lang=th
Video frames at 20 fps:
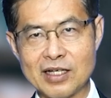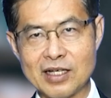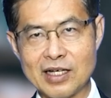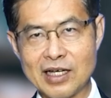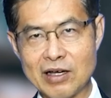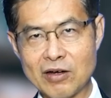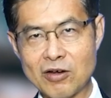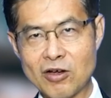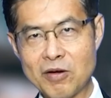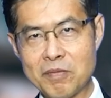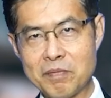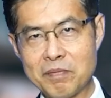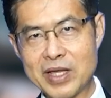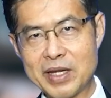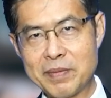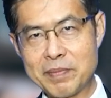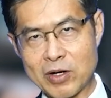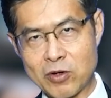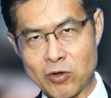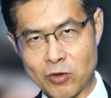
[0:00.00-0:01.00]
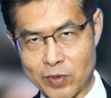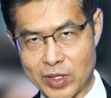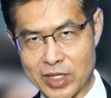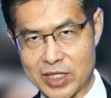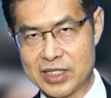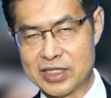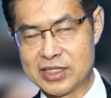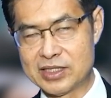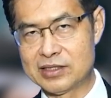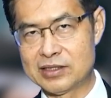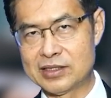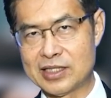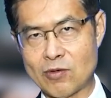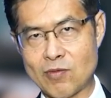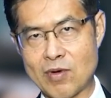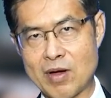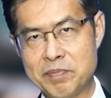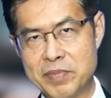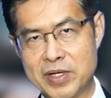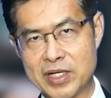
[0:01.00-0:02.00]
แล้วก็ไม่ปรากฏว่าเกิดจากค
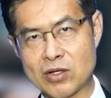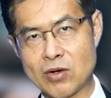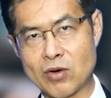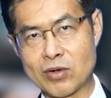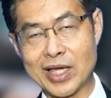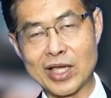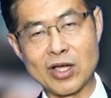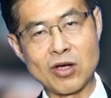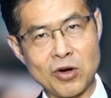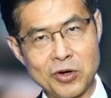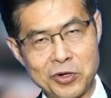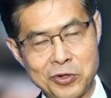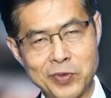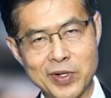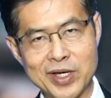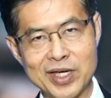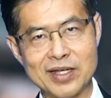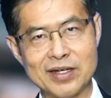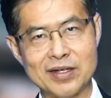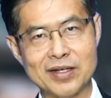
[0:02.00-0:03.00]
วามผิดของนายกด้วย